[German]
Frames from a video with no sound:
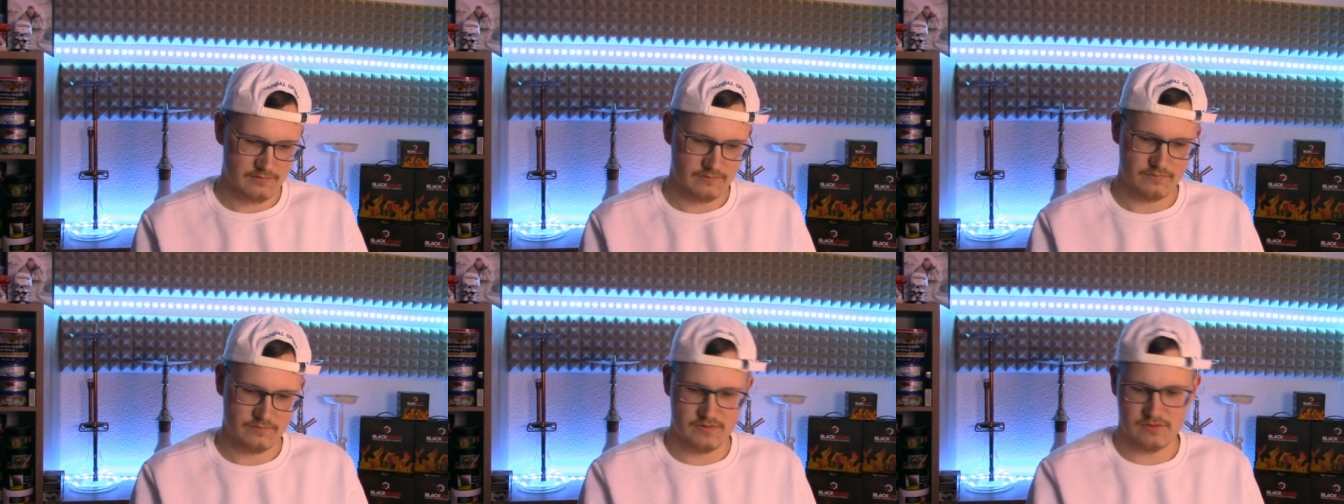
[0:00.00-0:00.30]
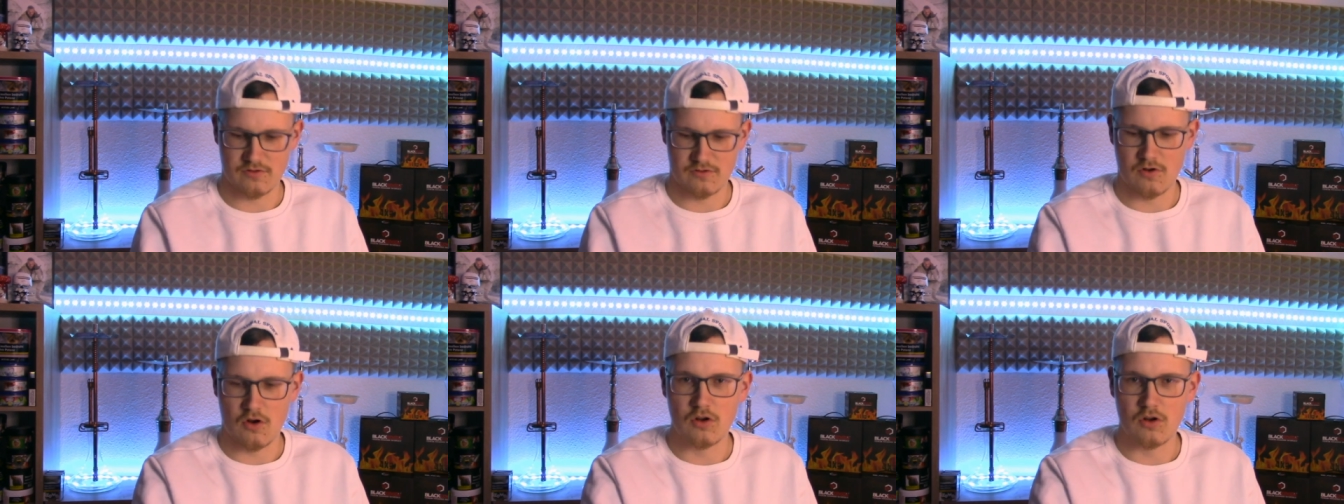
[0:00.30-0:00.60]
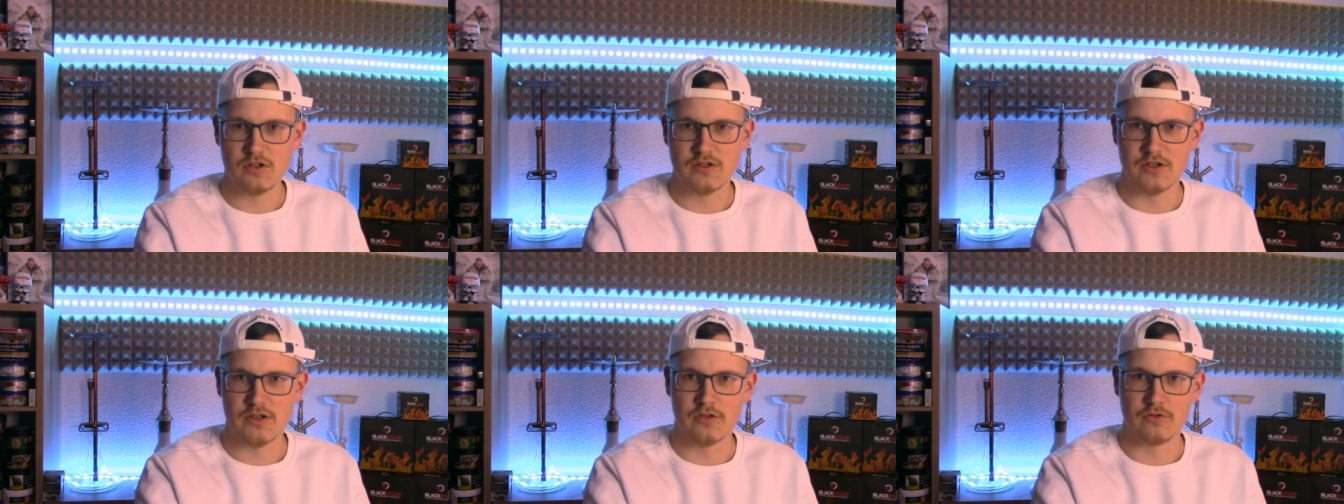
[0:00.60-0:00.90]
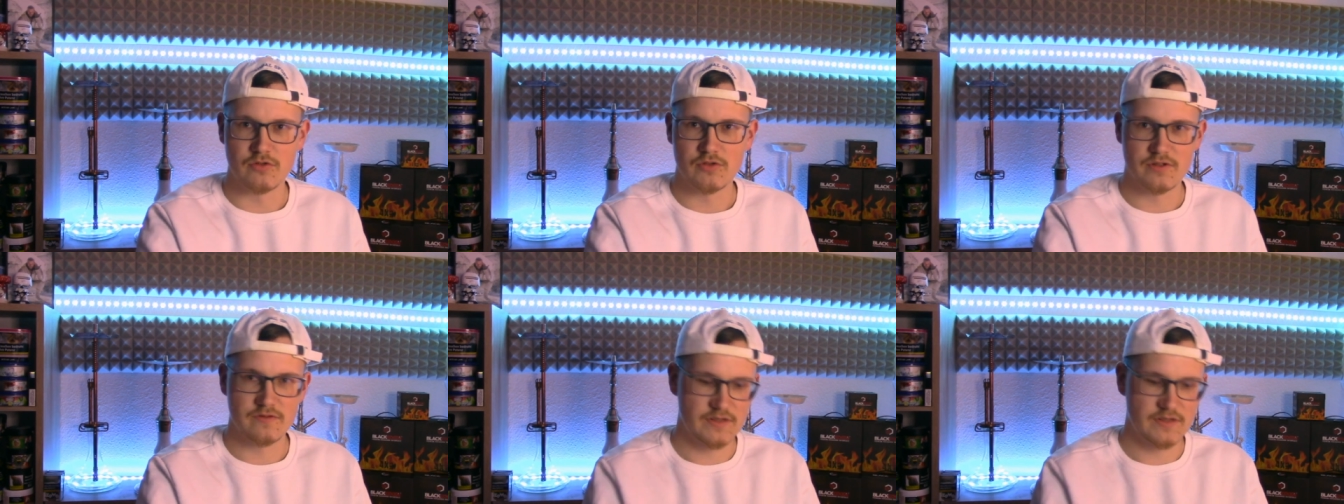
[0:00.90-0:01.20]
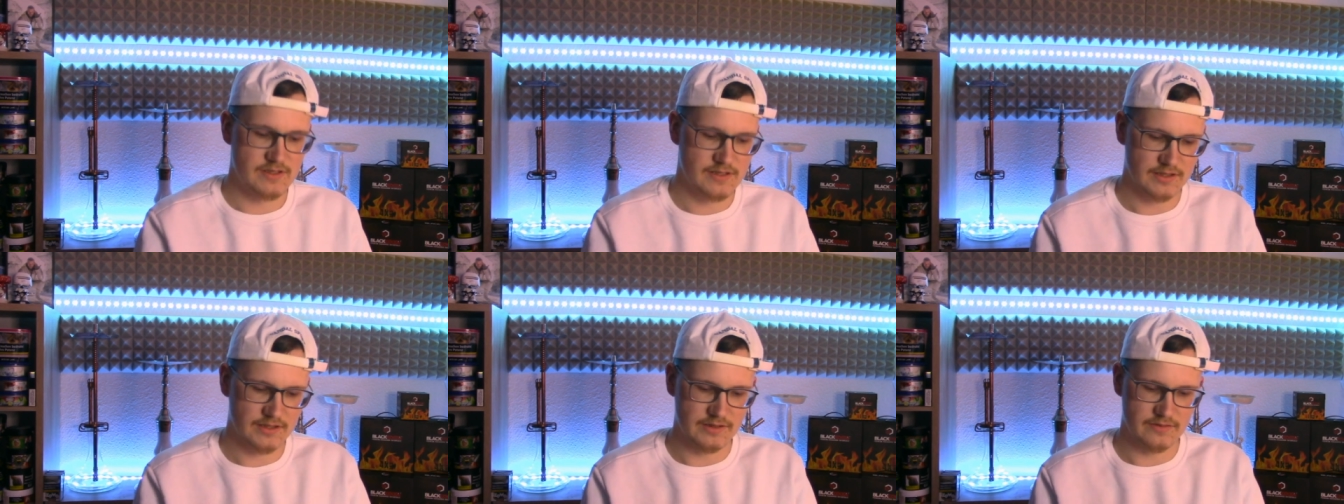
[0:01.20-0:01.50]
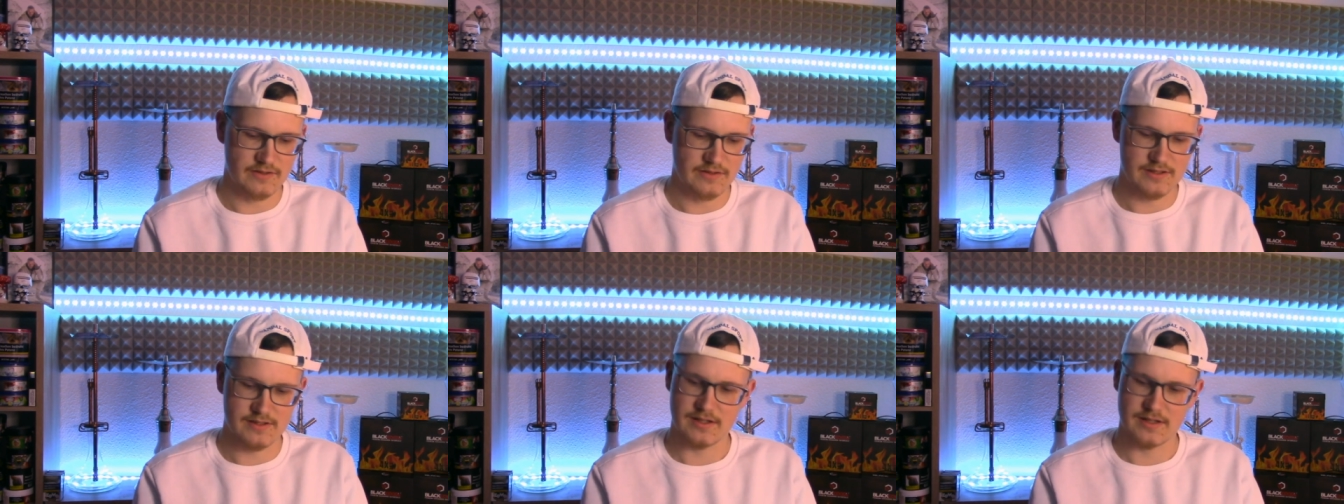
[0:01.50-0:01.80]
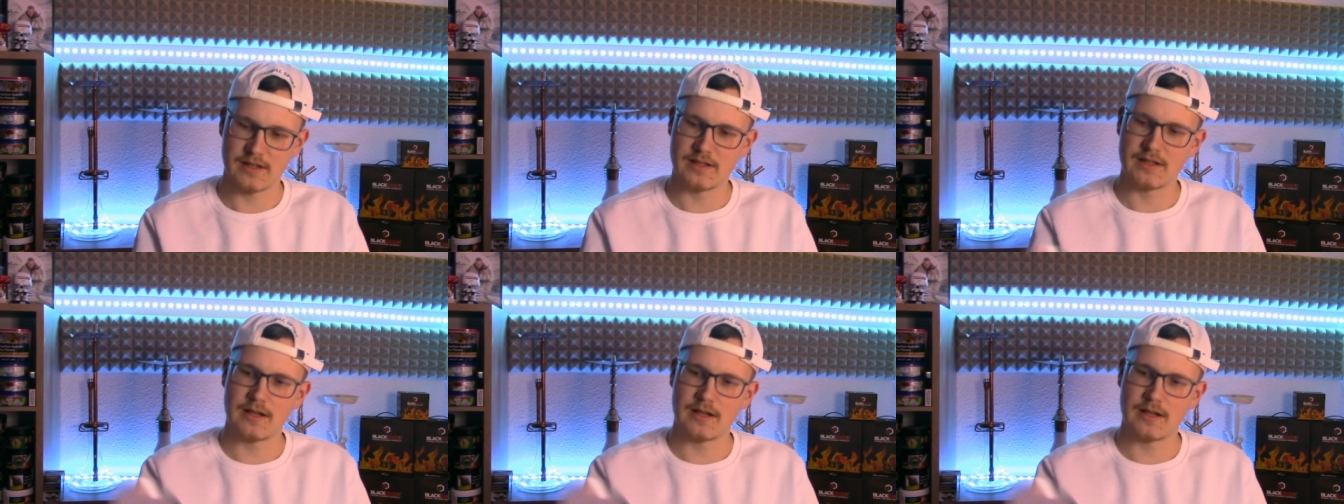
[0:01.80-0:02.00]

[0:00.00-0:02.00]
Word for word: wie so eine Holsterdose, wie gesagt, ihr werdet es kennen,